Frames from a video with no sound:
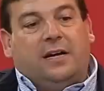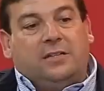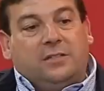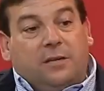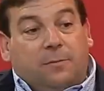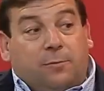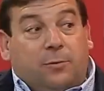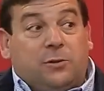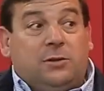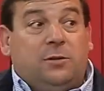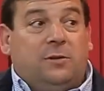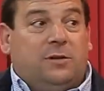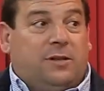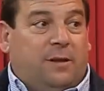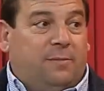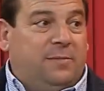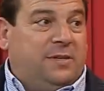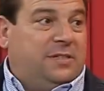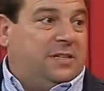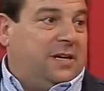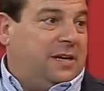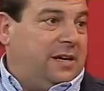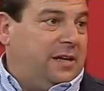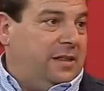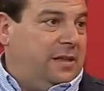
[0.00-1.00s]
a ser posible,
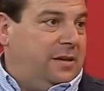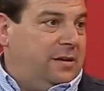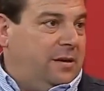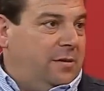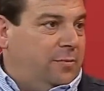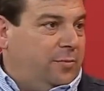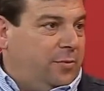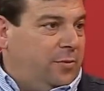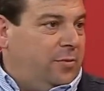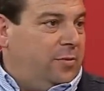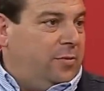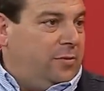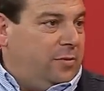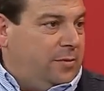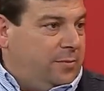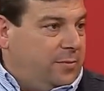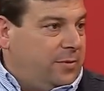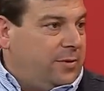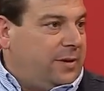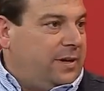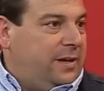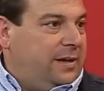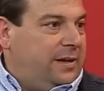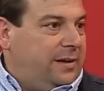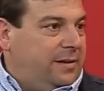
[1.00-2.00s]
también se quede en el pueblo, ¿no?
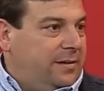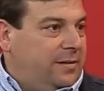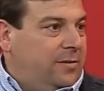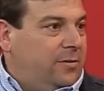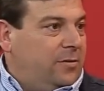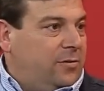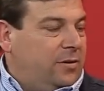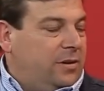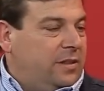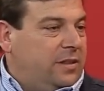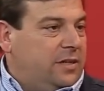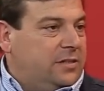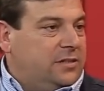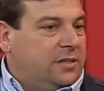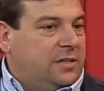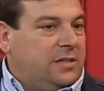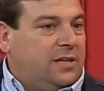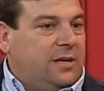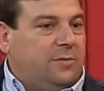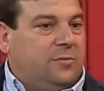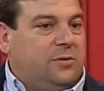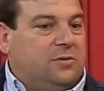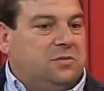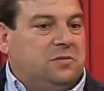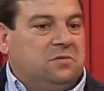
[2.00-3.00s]
porque lo
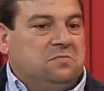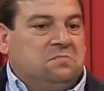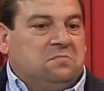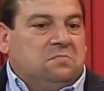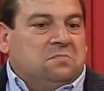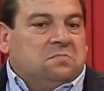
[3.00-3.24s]
necesitamos